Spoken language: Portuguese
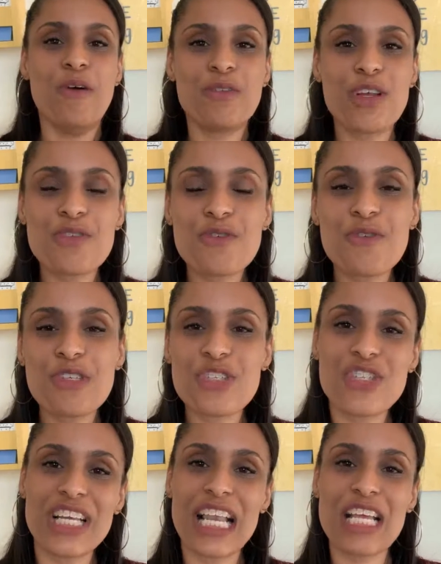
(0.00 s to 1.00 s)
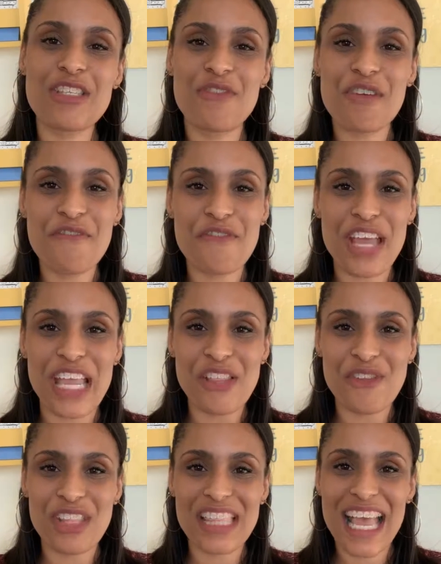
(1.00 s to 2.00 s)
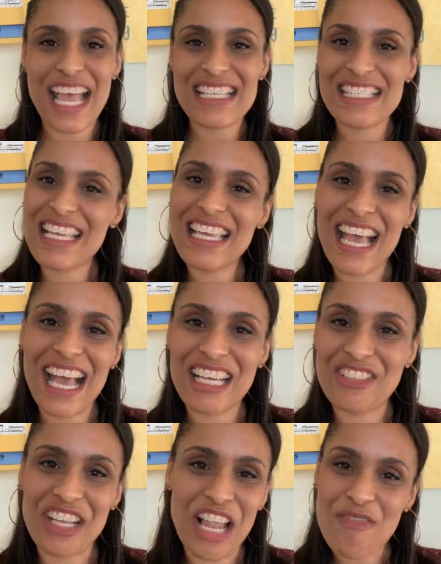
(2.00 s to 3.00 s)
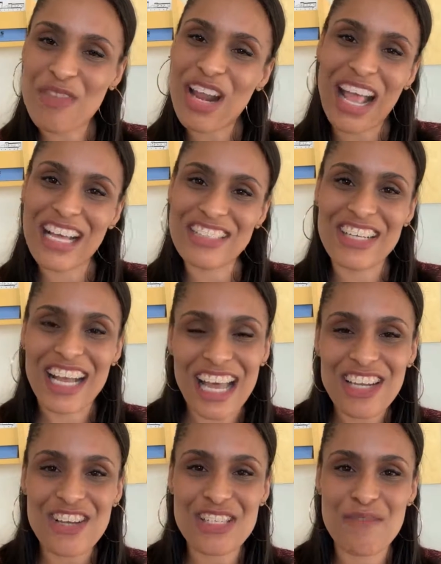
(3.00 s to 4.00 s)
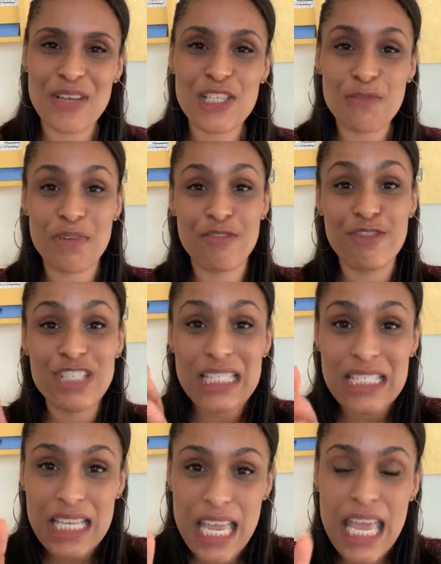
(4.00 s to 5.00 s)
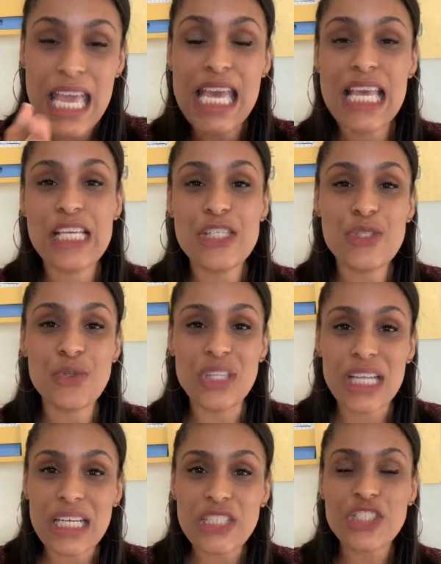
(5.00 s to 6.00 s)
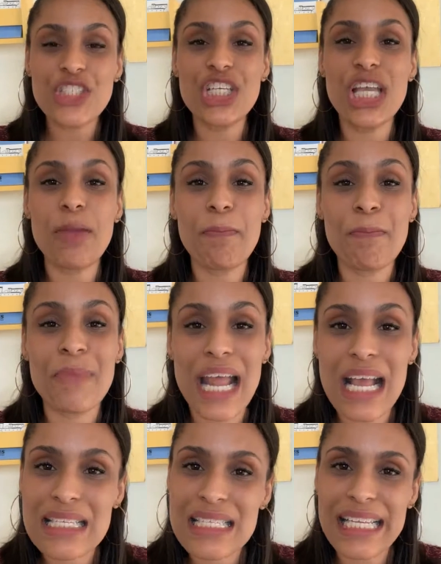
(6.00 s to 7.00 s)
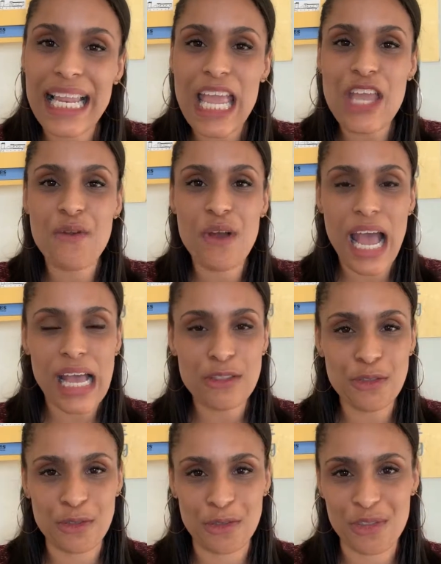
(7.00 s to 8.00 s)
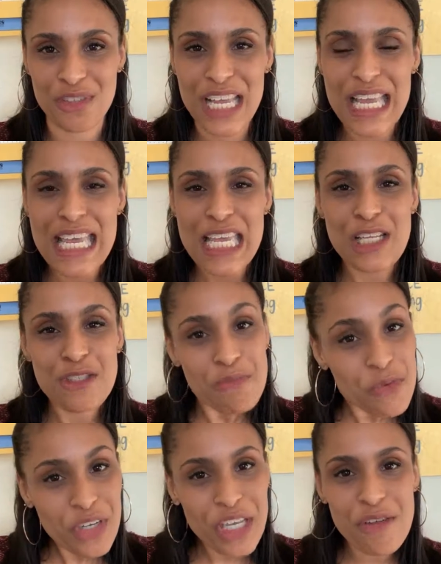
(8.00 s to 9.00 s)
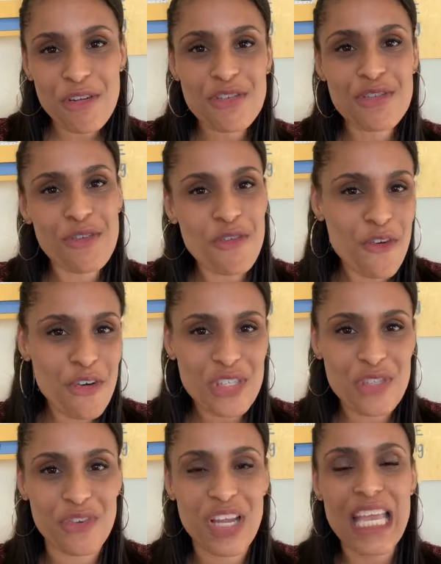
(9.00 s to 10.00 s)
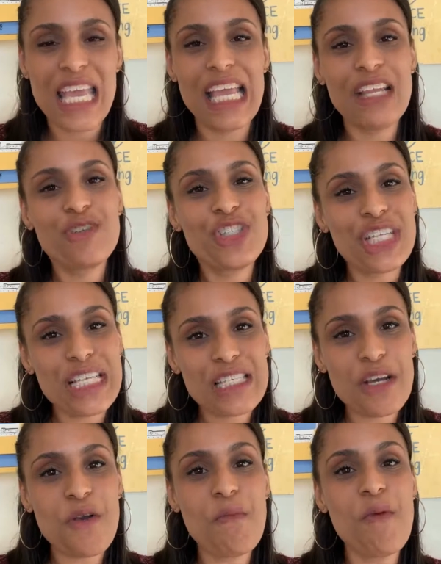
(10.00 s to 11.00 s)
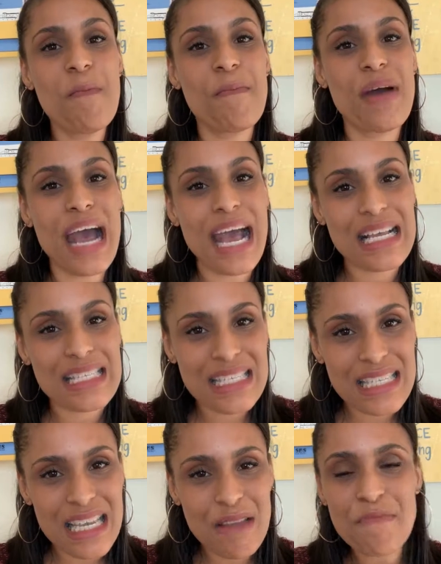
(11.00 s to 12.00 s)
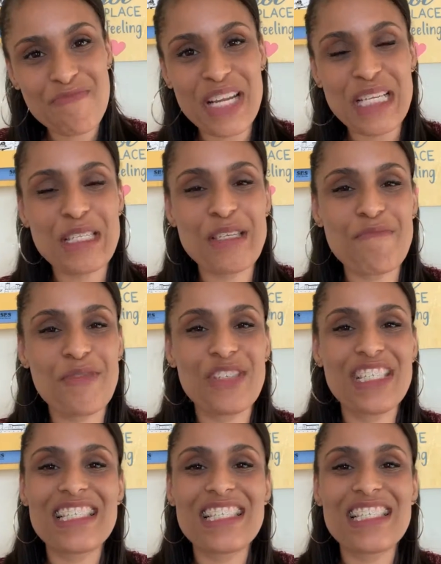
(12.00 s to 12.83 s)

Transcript: o nosso curso de inglês foi feito, desenhado, elaborado carinhosamente para você, estudante brasileiro adulto. Isso porque o nosso curso, ele utiliza como base princípios